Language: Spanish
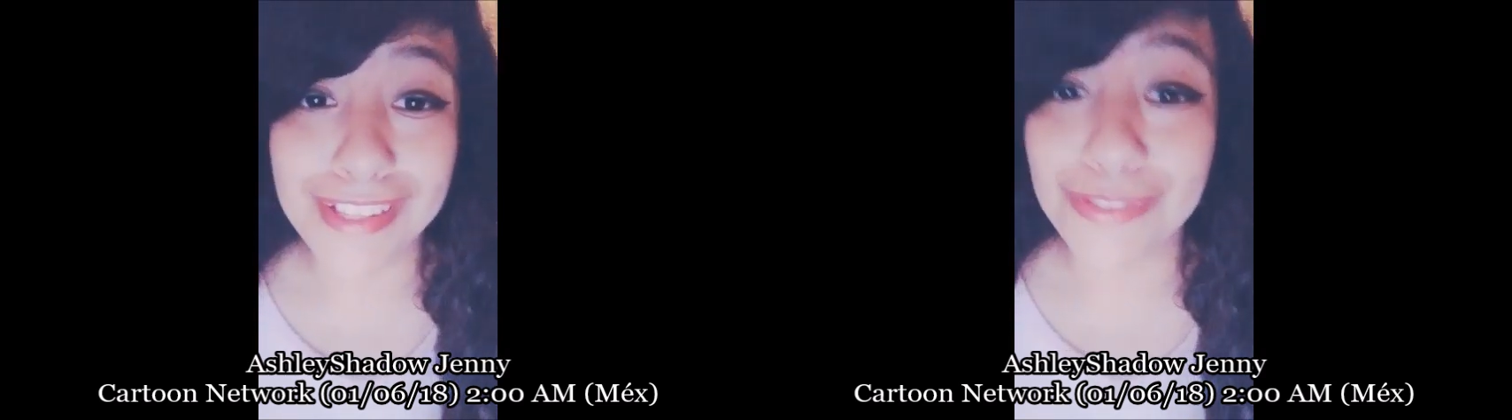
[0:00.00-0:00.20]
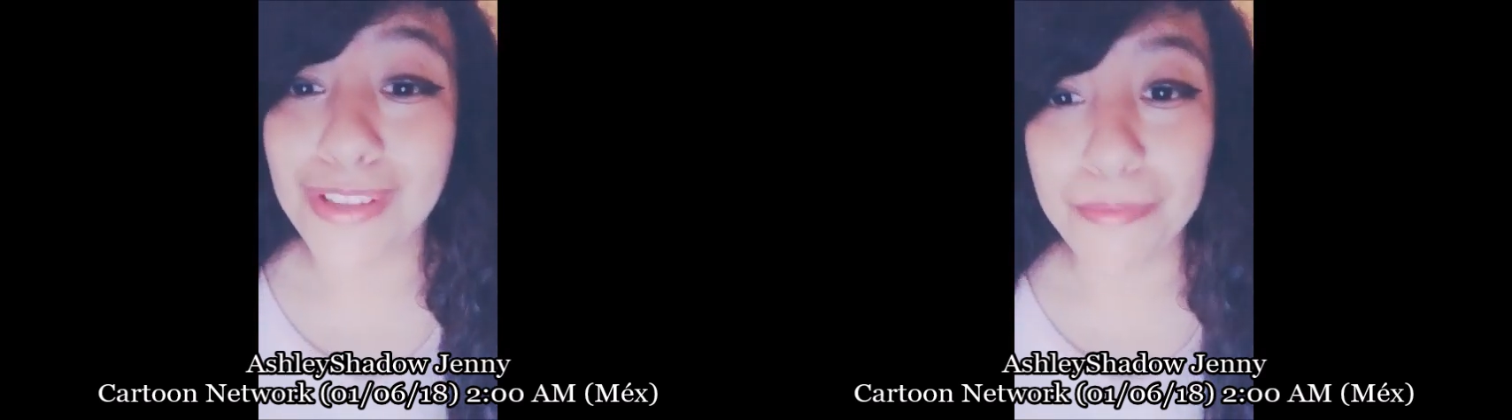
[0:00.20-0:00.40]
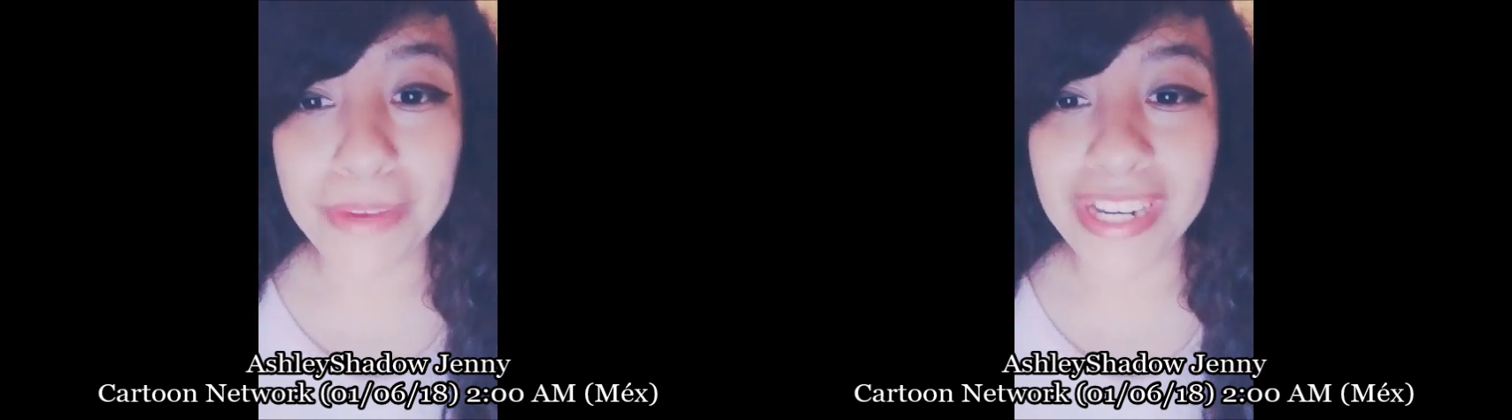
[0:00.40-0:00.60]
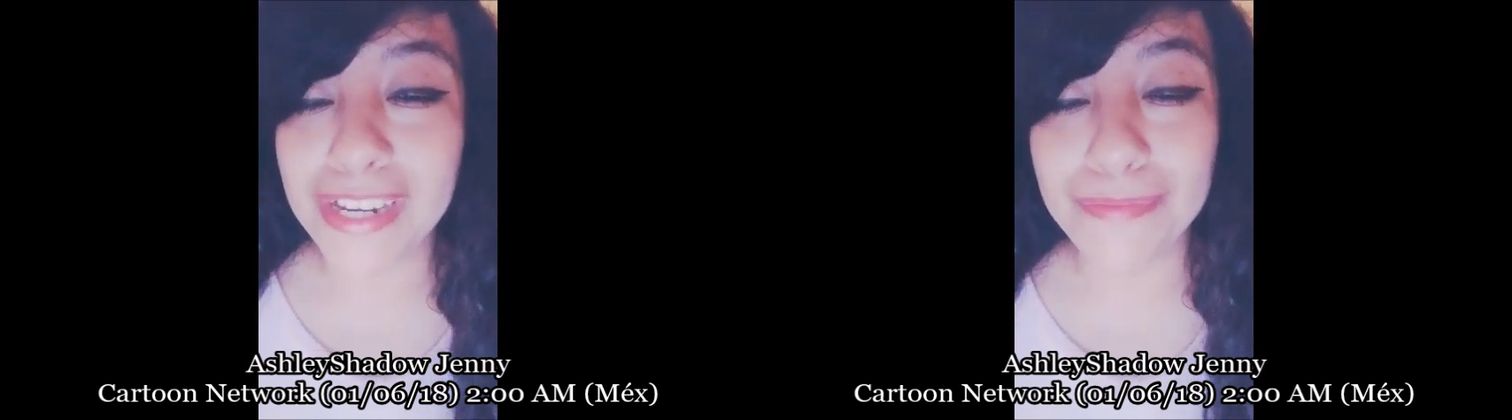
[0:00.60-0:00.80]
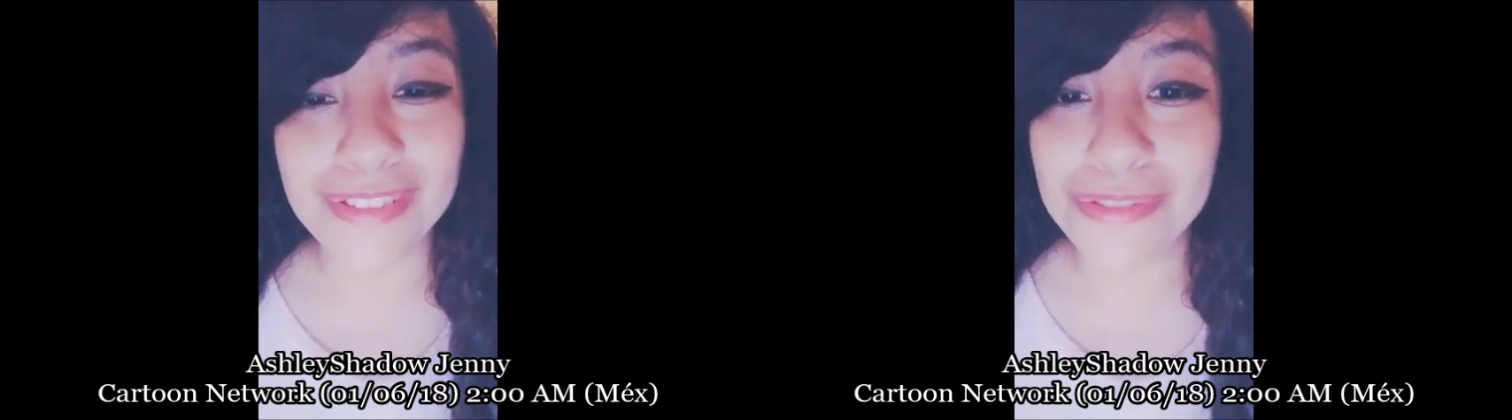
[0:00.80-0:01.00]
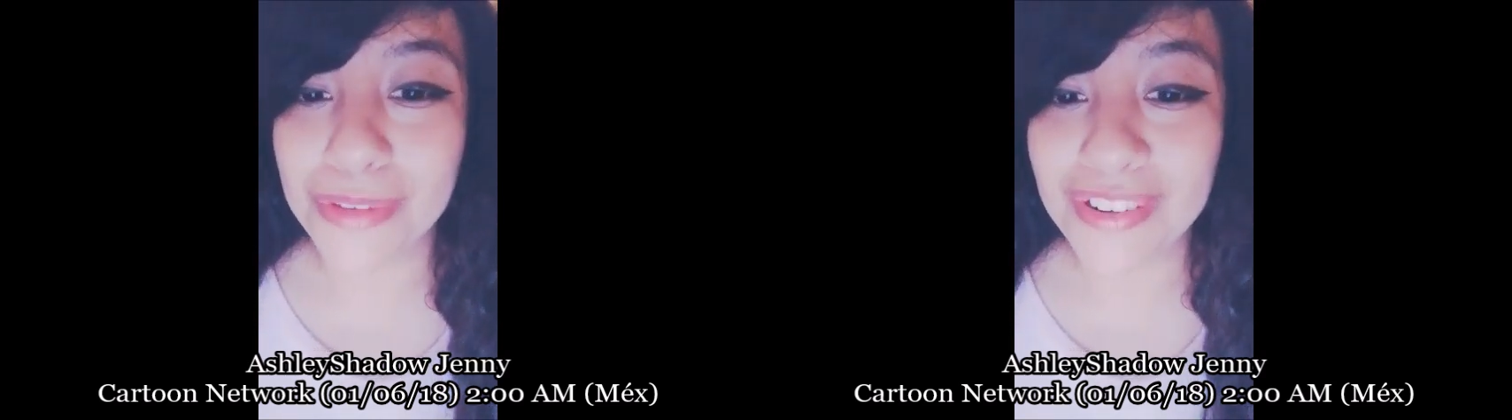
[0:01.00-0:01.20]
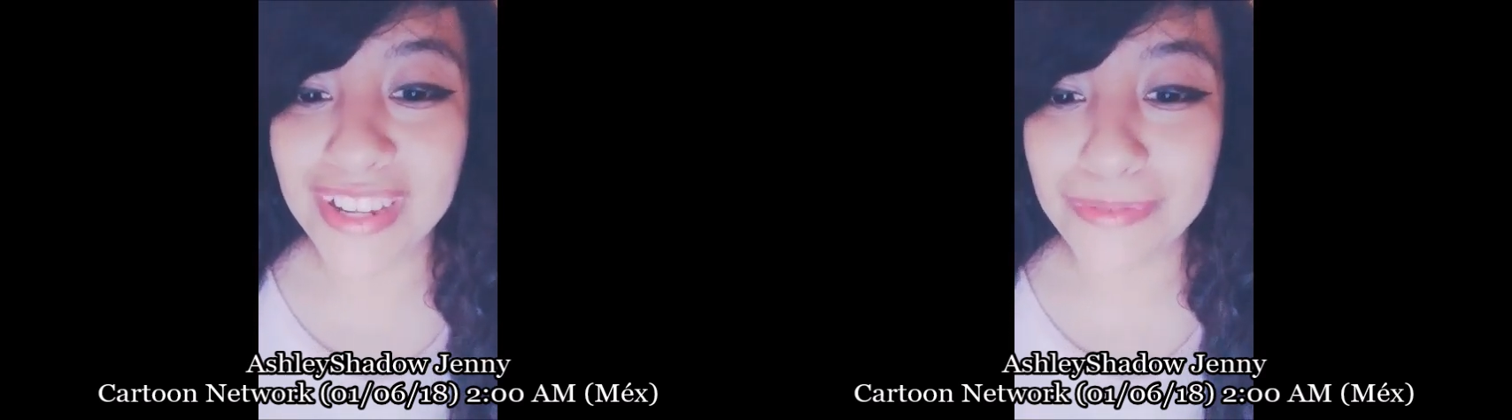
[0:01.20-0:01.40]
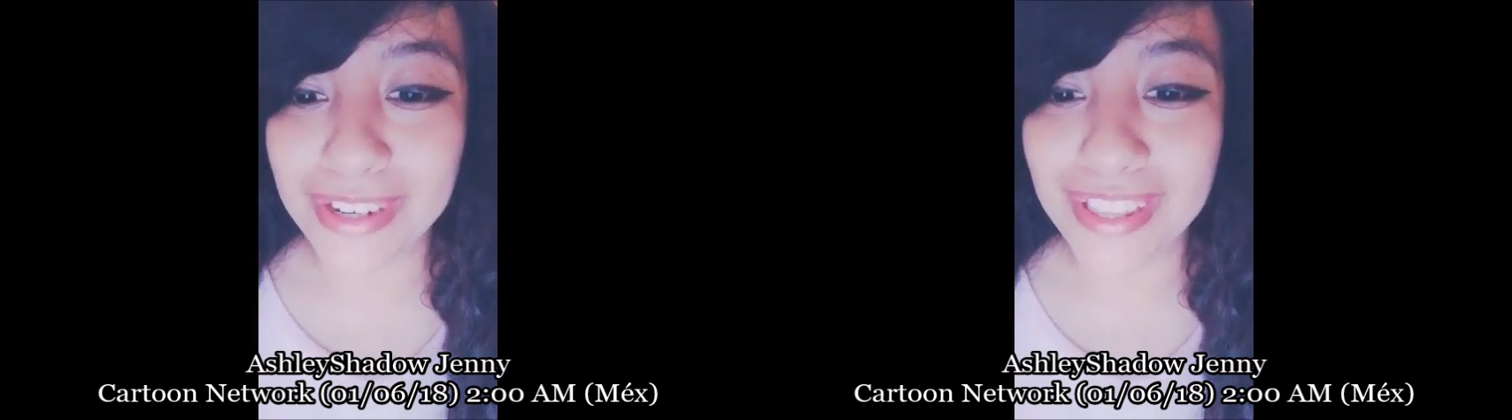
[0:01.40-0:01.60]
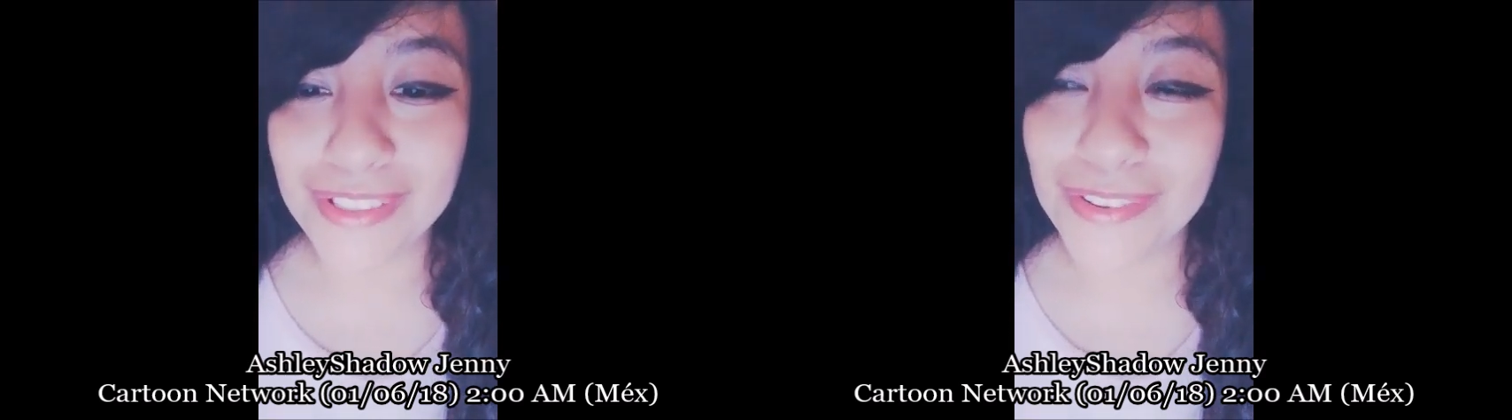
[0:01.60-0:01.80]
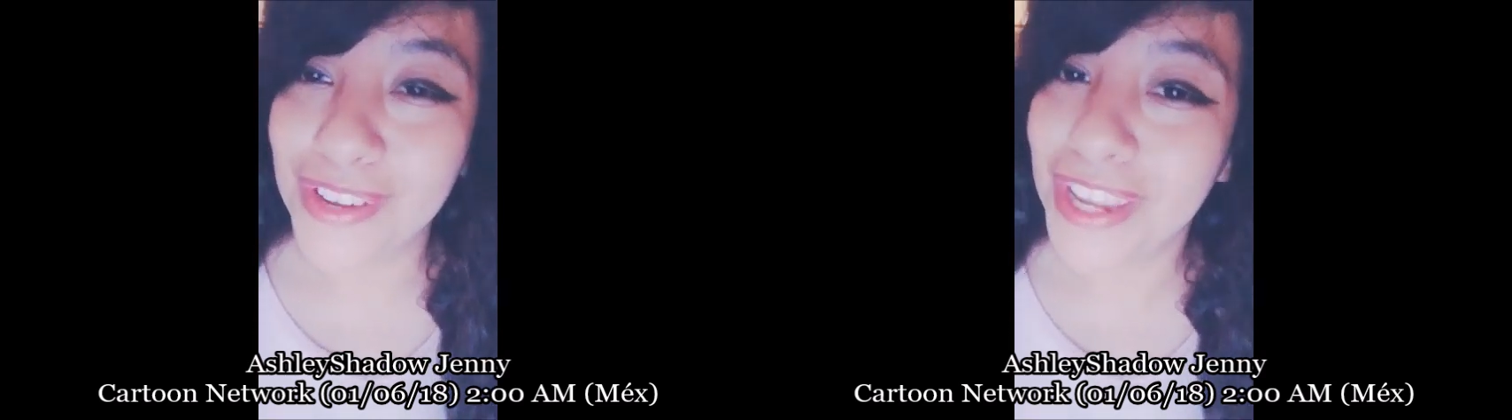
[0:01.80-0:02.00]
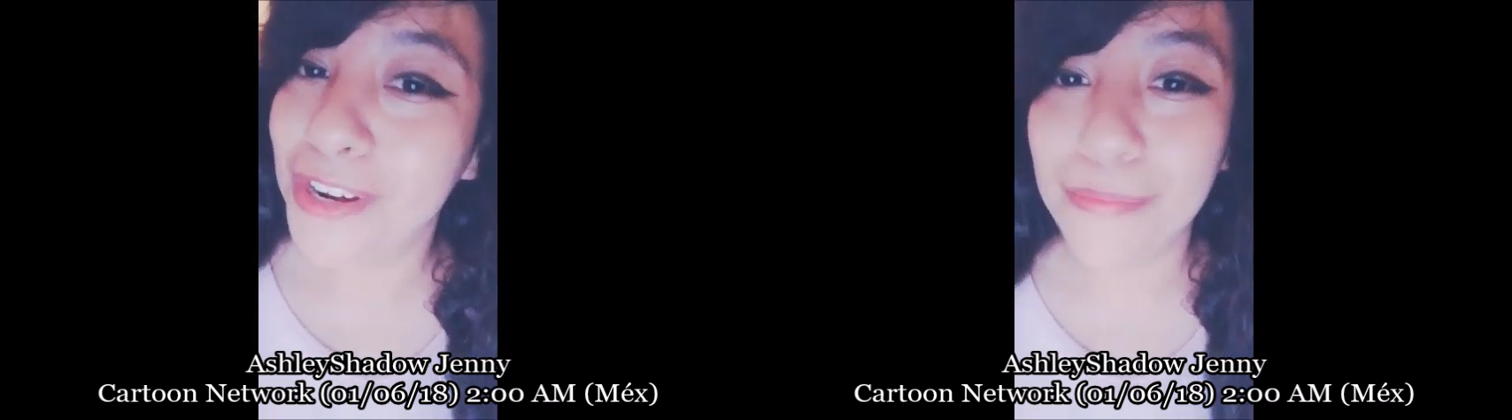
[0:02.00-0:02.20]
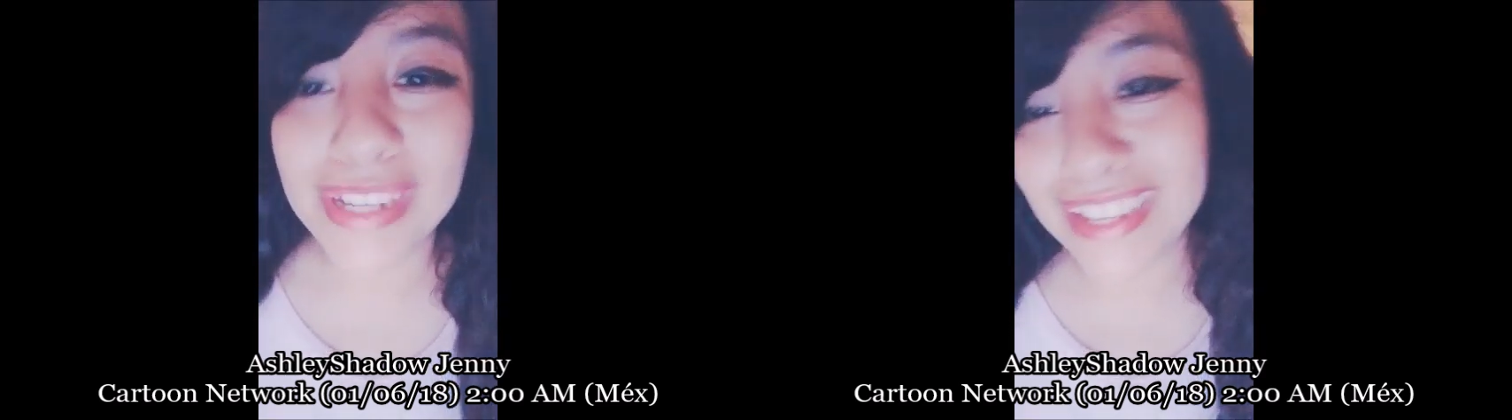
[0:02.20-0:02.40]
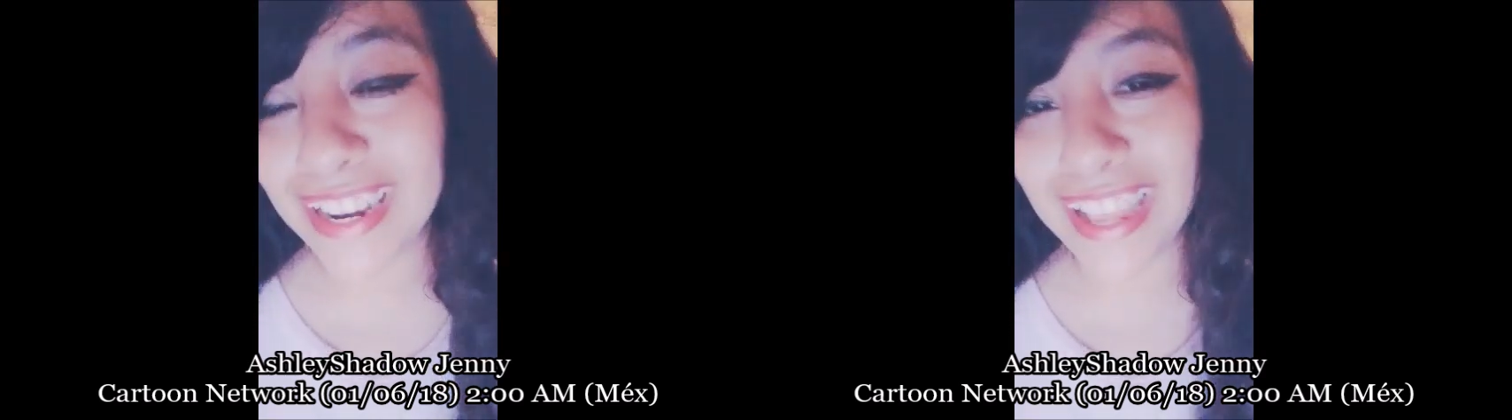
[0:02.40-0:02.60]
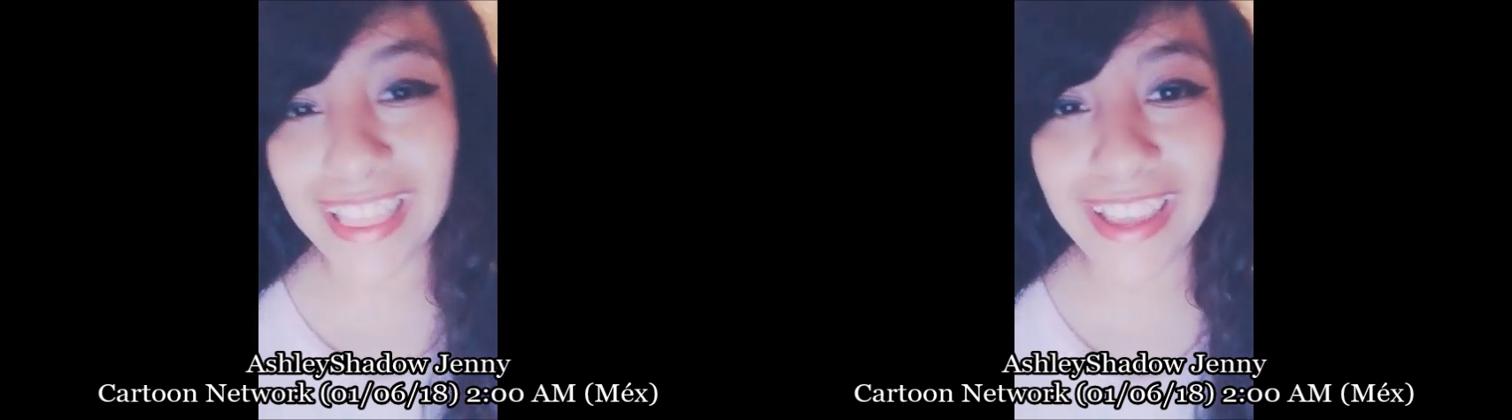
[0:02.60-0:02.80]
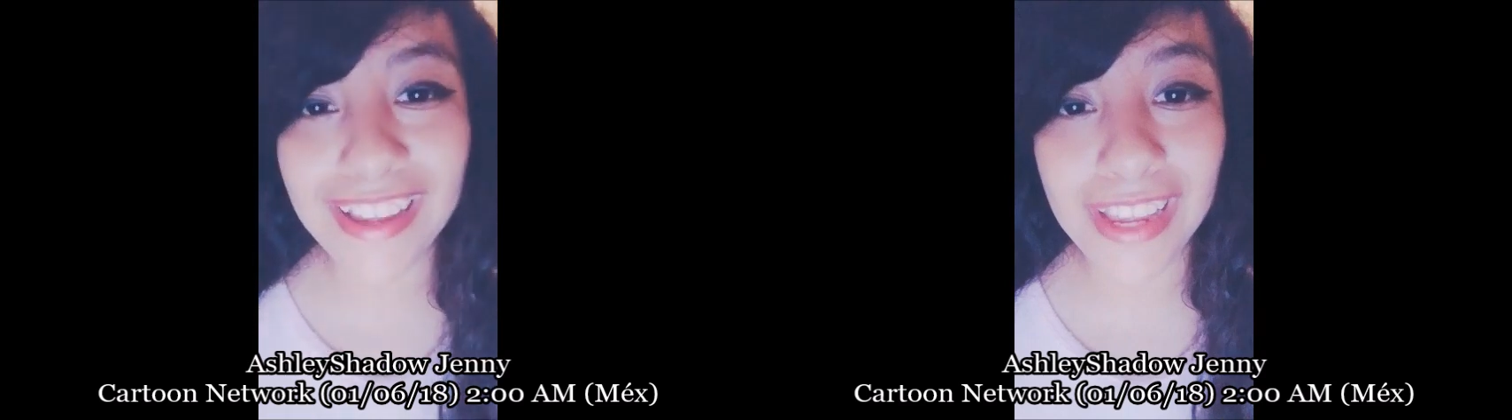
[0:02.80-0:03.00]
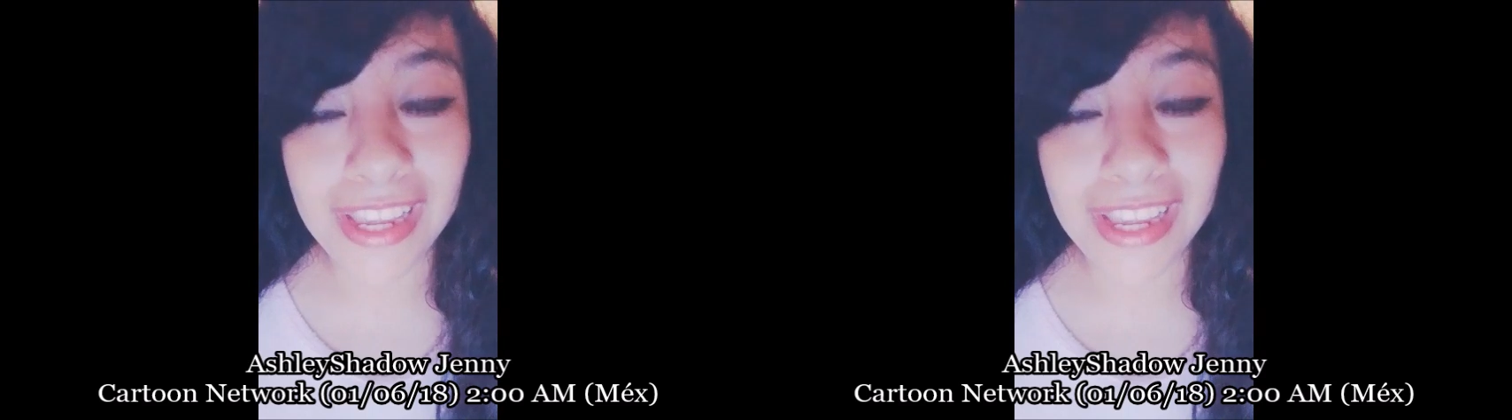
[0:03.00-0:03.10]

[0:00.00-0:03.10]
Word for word: de Sudamérica me estuvieron advirtiendo, oye, no pasa nada,